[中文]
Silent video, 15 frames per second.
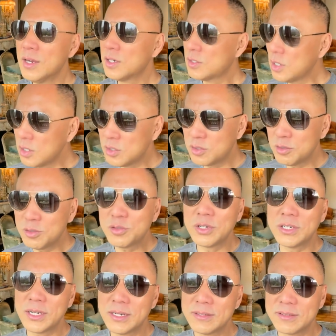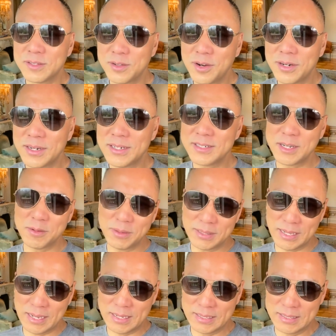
郑州水灾死多少人？谁问呐？